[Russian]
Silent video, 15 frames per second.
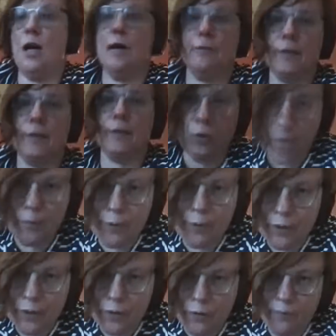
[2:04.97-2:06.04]
Второй
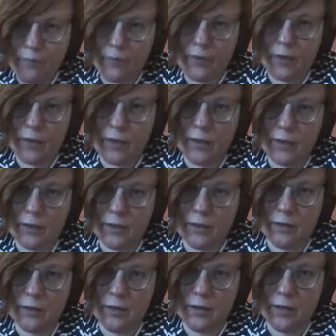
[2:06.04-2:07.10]
прием из
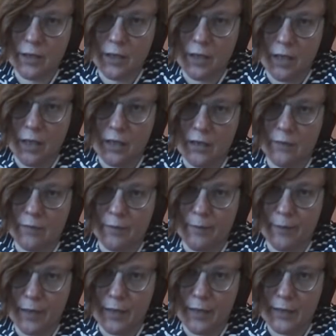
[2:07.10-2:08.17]
э, языка
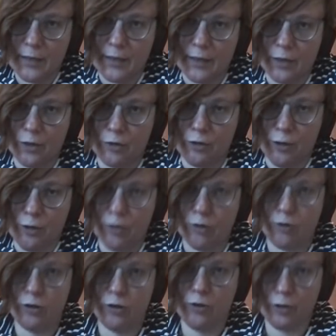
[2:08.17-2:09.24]
пропаганды, который с
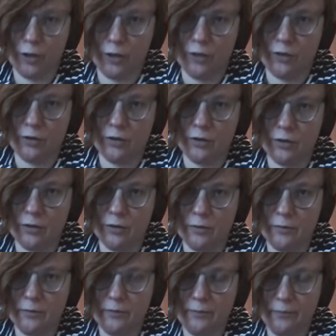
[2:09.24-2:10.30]
легкой руки э,